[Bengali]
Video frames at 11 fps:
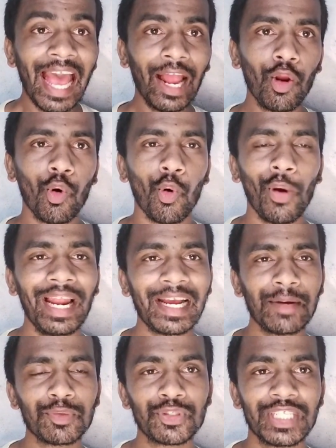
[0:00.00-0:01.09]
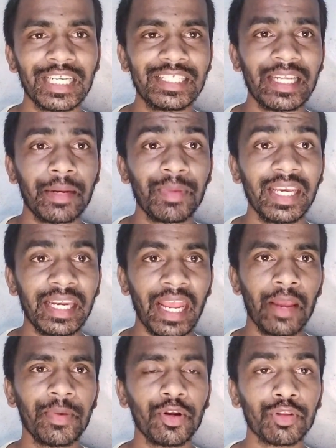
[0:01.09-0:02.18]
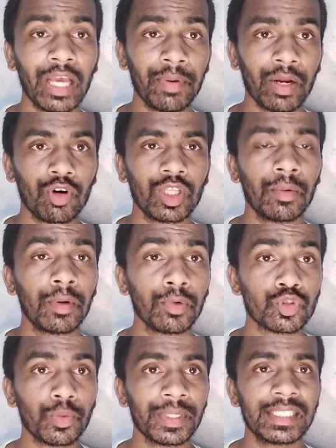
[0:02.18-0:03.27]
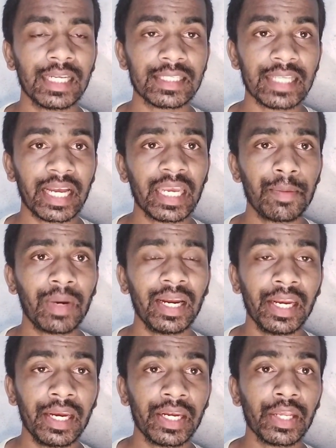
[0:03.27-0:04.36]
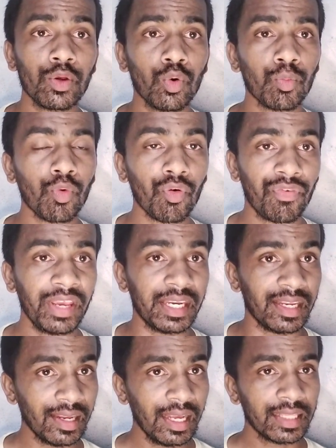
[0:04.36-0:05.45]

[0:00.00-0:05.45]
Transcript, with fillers: হ্যালো ওয়েলকাম টু সিনেস্টার মিহির এই ভিডিওতে আমরা কথা বলবো সুপারস্টার সাকিব খানের নিউ মুভির